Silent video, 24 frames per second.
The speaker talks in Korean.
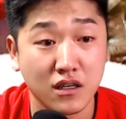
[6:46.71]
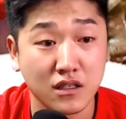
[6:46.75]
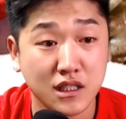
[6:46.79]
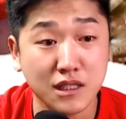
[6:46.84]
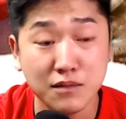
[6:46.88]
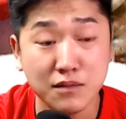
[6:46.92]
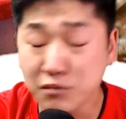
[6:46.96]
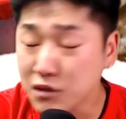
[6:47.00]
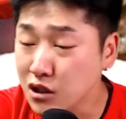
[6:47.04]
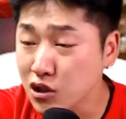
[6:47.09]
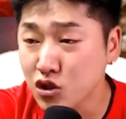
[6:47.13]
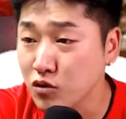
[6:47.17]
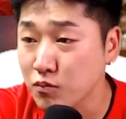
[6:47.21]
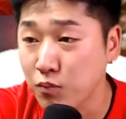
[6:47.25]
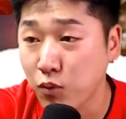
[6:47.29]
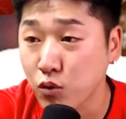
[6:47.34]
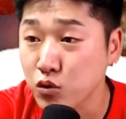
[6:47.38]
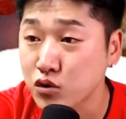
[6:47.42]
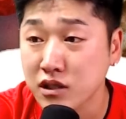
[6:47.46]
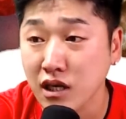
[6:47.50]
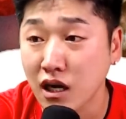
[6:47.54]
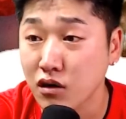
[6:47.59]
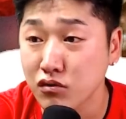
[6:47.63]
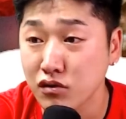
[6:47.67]
김진수
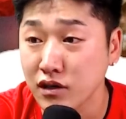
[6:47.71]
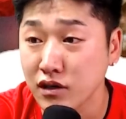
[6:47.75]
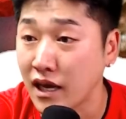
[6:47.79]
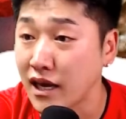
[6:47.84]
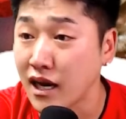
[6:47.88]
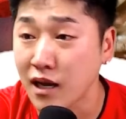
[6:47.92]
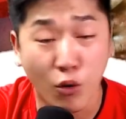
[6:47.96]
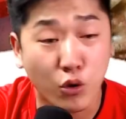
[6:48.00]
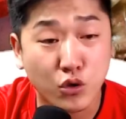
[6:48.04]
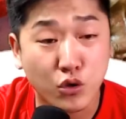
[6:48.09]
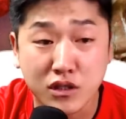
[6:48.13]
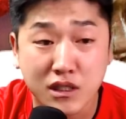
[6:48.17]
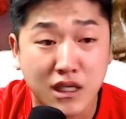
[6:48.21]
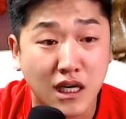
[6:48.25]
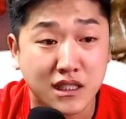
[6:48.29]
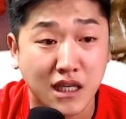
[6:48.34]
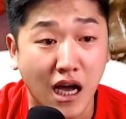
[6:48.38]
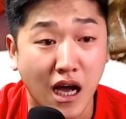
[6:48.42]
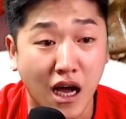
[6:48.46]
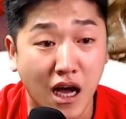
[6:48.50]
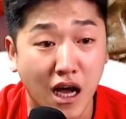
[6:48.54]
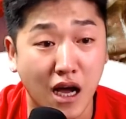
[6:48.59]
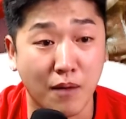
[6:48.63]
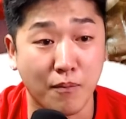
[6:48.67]
못 자고 얘네 못
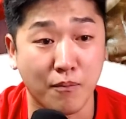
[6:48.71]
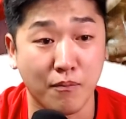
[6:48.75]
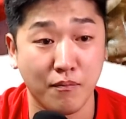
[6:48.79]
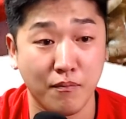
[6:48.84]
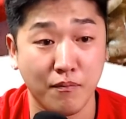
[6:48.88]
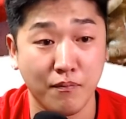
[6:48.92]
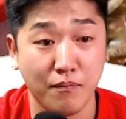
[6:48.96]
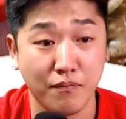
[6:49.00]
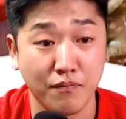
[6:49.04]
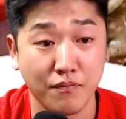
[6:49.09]
자잠.